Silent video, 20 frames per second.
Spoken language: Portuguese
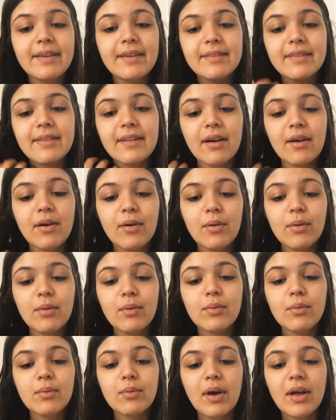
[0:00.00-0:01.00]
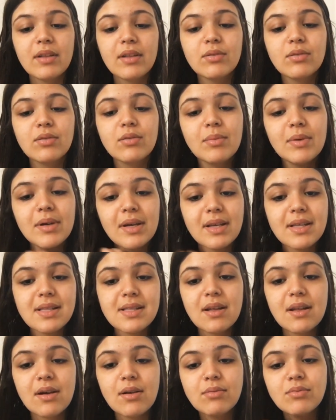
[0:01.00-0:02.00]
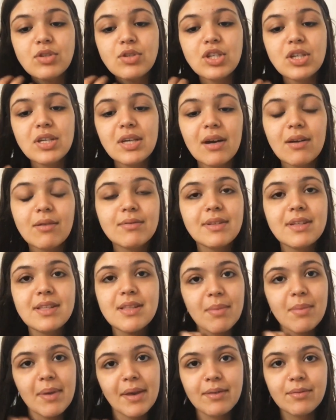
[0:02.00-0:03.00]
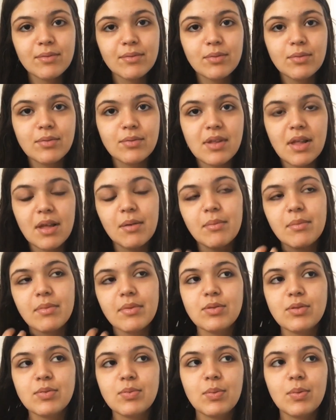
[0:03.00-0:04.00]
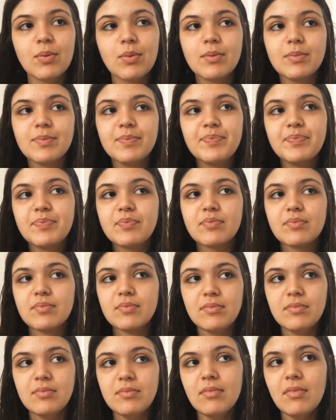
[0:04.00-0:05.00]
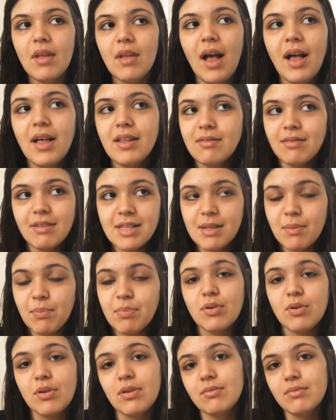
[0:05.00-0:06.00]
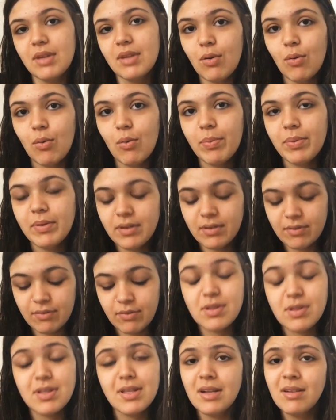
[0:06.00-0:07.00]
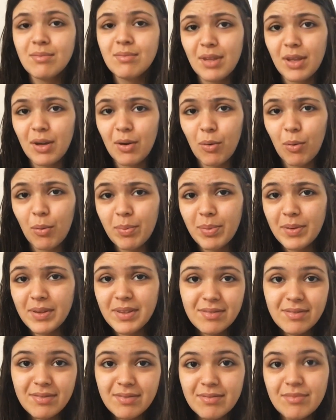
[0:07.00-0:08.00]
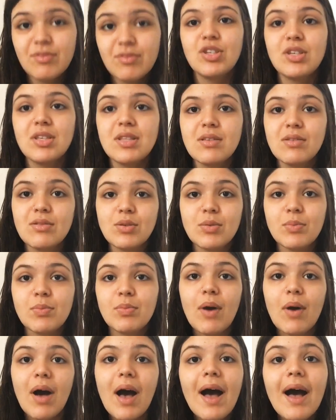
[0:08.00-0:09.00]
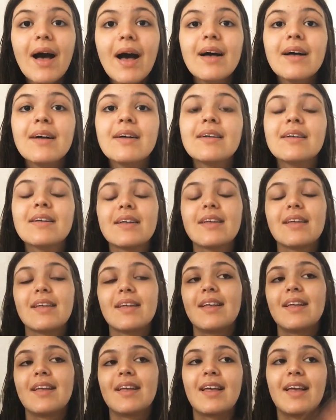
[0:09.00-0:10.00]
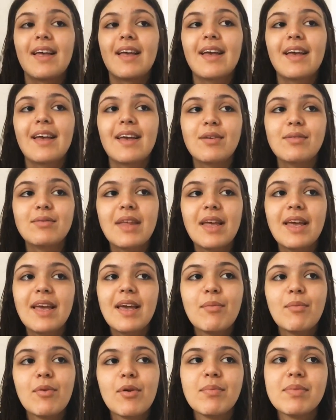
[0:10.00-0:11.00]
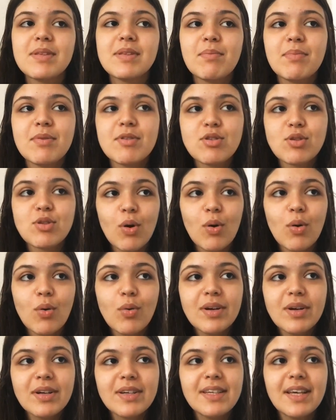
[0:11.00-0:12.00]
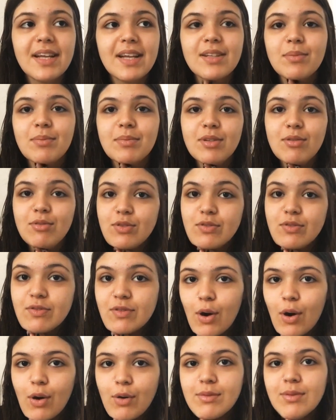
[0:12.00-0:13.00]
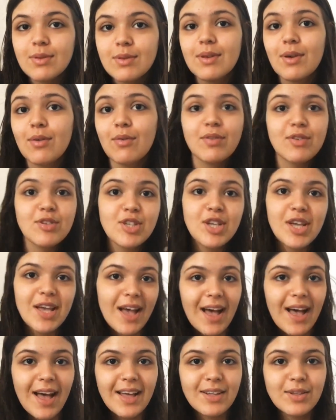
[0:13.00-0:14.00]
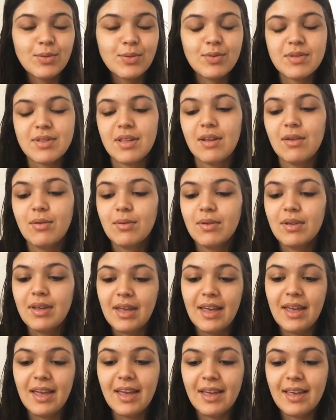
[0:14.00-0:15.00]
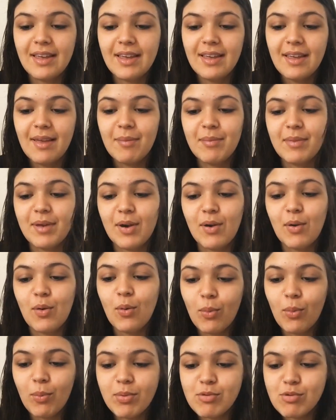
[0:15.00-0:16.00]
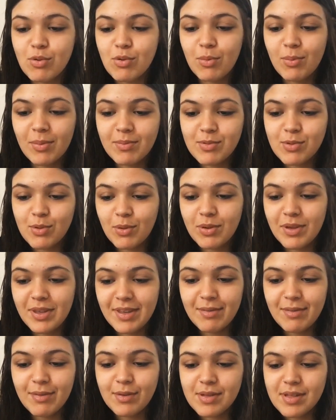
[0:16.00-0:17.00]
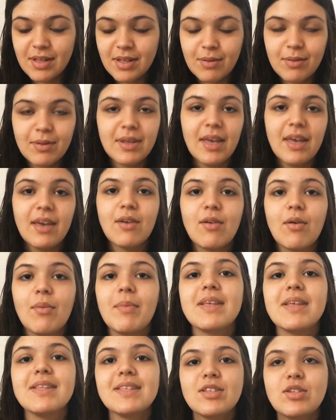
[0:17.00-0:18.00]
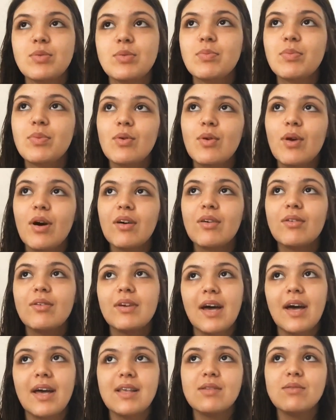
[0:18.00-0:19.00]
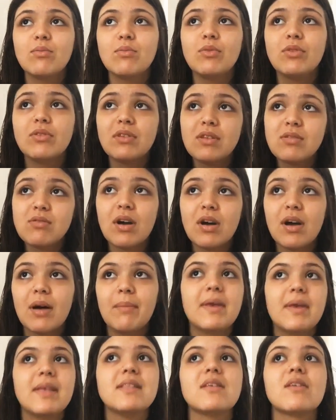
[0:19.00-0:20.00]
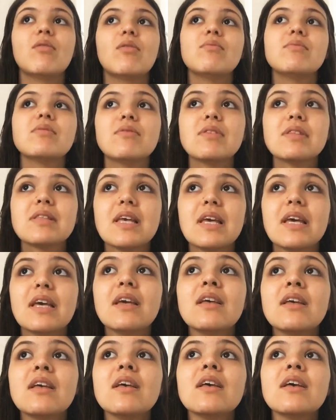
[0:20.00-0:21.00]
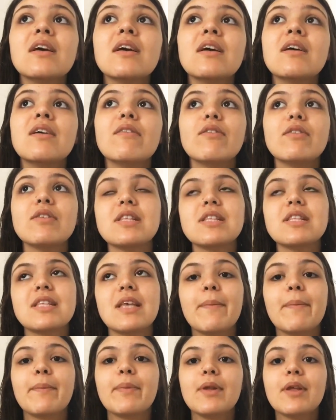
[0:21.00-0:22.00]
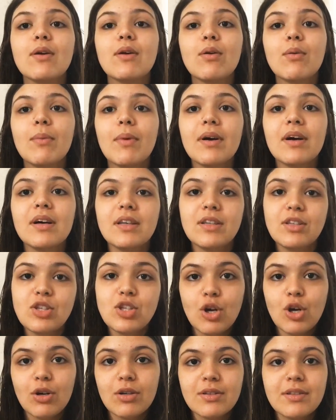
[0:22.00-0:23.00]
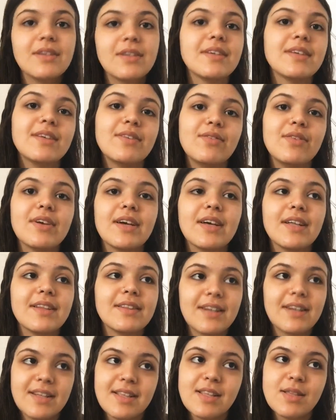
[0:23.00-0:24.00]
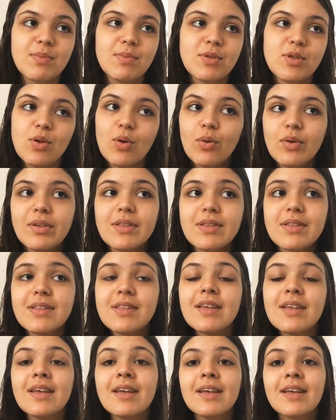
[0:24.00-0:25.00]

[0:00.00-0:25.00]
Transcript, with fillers: Então, é toda uma questão de acontecimento, sabe? Tipo, às vezes a pessoa não tem culpa, você não tem culpa disso, tipo, ah, é, eu dei a mão pra essa pessoa e ela não de volta, o que eu fiz de errado, e sei lá o que, é minha culpa, sou uma pessoa horrível, sei lá o que. E começa, tipo, a colocar isso muito na sua cabeça, como se você fosse sempre uma idiota que fica atrás das pessoas